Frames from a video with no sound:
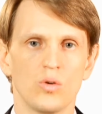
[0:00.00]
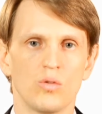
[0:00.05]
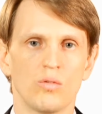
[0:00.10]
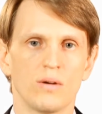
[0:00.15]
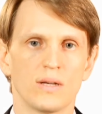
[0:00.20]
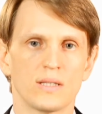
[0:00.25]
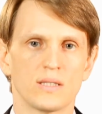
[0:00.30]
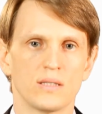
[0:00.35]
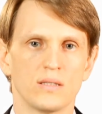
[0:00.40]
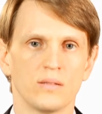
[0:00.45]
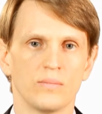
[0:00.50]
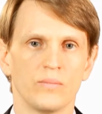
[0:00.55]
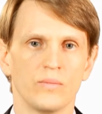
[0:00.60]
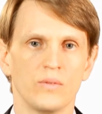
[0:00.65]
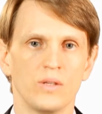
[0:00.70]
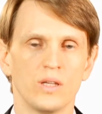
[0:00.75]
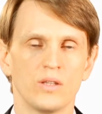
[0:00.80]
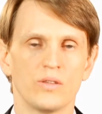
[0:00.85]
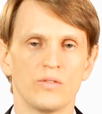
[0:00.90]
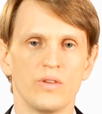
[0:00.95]
у вас
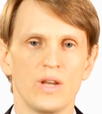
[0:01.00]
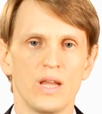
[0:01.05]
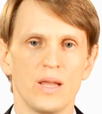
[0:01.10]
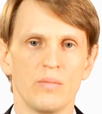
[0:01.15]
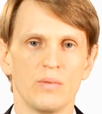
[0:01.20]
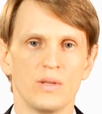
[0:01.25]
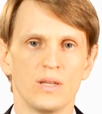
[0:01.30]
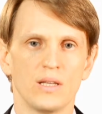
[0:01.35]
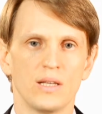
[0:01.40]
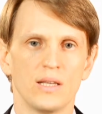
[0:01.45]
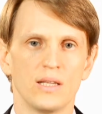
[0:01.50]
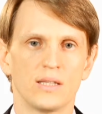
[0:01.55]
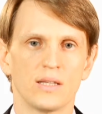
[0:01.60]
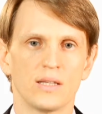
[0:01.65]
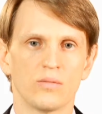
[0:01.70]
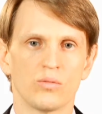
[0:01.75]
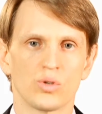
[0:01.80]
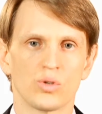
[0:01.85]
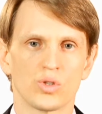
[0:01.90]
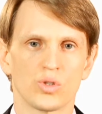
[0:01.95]
нет времени для
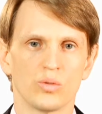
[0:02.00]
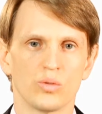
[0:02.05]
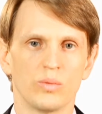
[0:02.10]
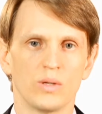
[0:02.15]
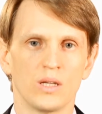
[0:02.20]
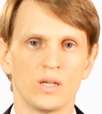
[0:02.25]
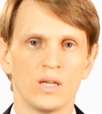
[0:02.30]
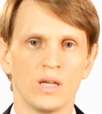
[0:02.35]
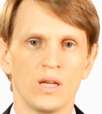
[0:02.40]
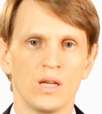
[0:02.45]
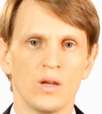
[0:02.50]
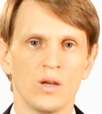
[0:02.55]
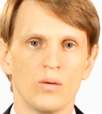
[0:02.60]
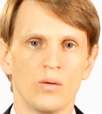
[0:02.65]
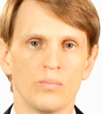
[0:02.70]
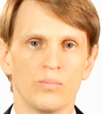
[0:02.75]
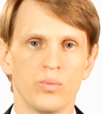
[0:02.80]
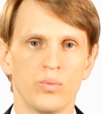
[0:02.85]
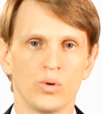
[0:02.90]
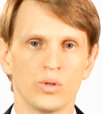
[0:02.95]
того, чтобы
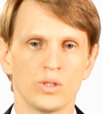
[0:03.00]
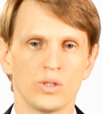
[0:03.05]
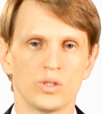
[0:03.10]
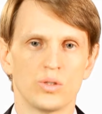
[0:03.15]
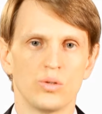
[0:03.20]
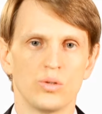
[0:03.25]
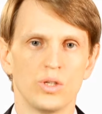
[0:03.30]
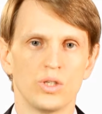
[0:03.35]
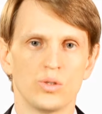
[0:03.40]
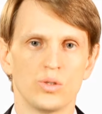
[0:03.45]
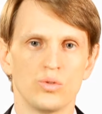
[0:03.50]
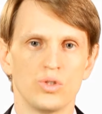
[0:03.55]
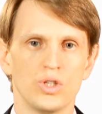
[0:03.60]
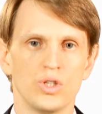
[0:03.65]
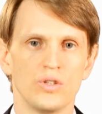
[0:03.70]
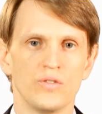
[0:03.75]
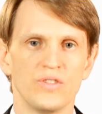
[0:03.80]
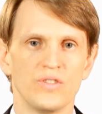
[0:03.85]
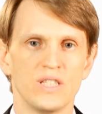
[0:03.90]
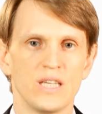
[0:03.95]
полностью
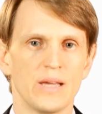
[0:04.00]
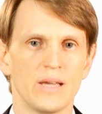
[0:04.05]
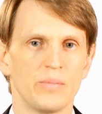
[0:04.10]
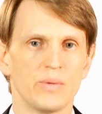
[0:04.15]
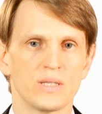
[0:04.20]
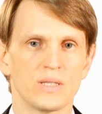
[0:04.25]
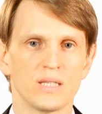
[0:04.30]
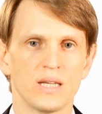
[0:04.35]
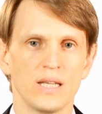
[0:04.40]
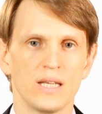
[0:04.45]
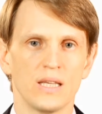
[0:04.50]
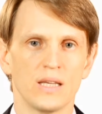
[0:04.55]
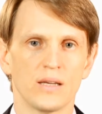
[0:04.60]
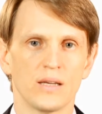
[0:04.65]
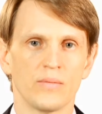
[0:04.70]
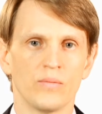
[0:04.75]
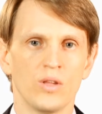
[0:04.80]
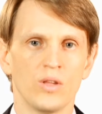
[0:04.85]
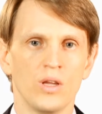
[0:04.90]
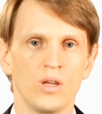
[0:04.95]
изучить все описания,